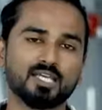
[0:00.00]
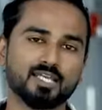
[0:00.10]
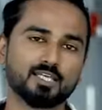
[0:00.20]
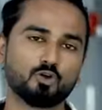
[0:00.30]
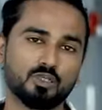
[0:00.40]

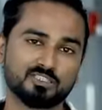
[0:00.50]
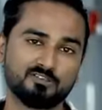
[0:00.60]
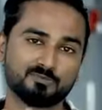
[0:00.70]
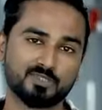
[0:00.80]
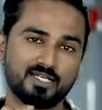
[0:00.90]
देखें कि कौन सी
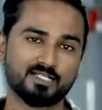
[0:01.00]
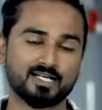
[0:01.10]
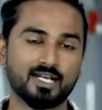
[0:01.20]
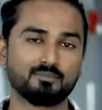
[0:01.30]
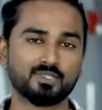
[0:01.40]
वेबसाइट
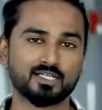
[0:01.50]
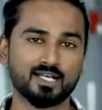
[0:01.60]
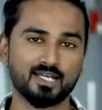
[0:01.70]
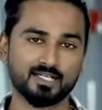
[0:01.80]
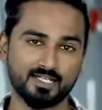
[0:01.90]
का नाम दिख
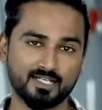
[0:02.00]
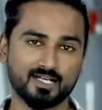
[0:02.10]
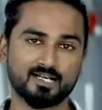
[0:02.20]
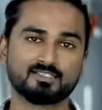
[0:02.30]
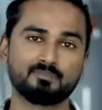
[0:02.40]
रहा है क्लिक
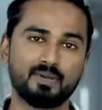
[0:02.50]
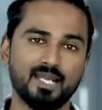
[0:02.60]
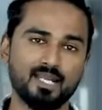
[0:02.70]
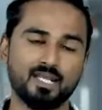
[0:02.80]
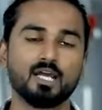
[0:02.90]
करने से
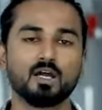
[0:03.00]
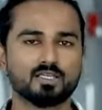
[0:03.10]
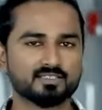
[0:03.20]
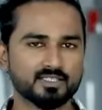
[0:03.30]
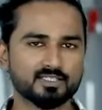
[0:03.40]
पहले
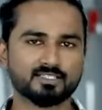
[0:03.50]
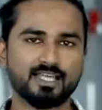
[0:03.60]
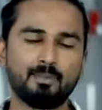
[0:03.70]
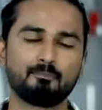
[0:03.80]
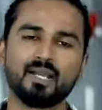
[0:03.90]
किसी किसी
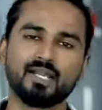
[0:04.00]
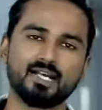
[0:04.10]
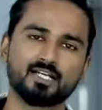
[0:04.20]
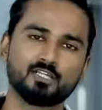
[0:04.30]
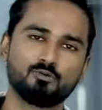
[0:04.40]
ऐप में
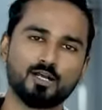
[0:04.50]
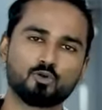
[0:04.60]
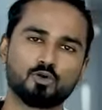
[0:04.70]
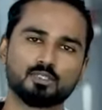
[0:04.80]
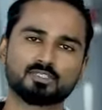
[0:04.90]
डायरेक्ट क्यू
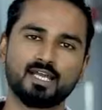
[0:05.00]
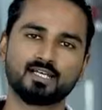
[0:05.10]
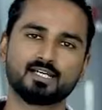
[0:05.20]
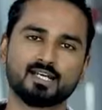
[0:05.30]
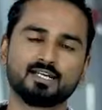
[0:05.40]
कोड
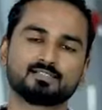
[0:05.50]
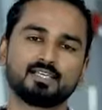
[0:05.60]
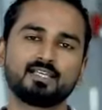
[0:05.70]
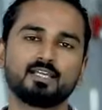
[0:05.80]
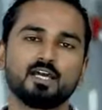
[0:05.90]
स्कैन करने से
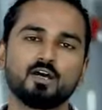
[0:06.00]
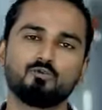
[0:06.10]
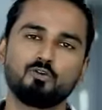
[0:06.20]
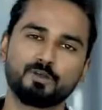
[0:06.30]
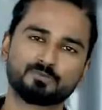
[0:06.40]
ही
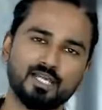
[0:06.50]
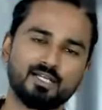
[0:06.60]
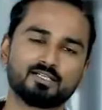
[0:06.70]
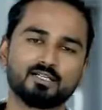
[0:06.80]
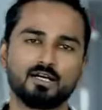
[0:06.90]
वो
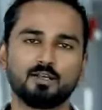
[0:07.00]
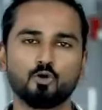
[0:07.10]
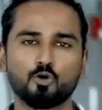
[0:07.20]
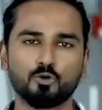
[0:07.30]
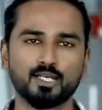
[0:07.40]
वेबसाइट
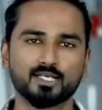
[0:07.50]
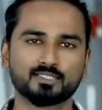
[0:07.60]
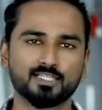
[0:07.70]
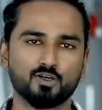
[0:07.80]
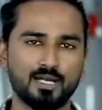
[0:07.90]
लोड होने
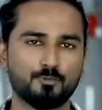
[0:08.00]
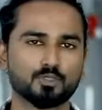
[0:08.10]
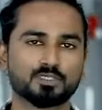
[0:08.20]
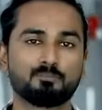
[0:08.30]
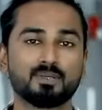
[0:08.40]
लगती है और
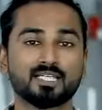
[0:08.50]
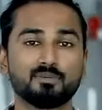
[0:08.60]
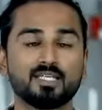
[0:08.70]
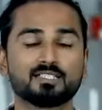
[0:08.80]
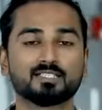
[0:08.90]
आपको तब पता
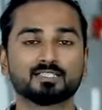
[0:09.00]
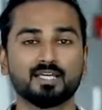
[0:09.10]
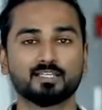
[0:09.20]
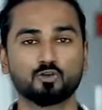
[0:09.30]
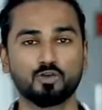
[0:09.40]
भी नहीं चलता
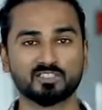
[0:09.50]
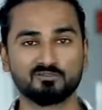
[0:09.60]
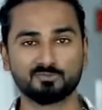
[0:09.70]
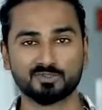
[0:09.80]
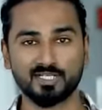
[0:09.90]
है कि कौन सी
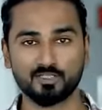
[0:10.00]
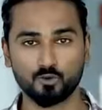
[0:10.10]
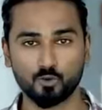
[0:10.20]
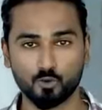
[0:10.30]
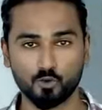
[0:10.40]
वेबसाइट
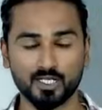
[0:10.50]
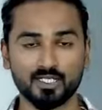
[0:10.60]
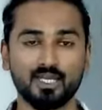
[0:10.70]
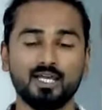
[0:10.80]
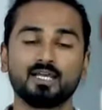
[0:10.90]
लोड हो
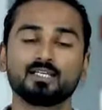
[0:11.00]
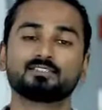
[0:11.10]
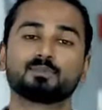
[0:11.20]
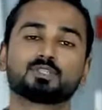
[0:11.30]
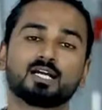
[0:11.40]
रही है
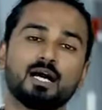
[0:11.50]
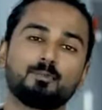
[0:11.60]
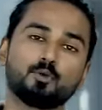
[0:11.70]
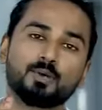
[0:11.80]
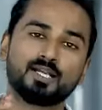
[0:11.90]
जब तक
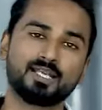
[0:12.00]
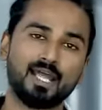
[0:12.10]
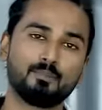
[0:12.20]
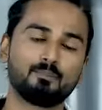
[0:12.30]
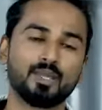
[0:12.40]
आप ऊपर
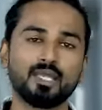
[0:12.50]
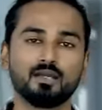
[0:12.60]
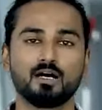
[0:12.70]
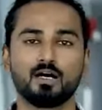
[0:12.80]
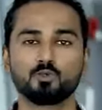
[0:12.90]
टैब
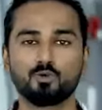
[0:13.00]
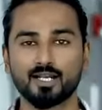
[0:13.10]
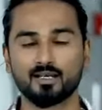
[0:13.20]
में यू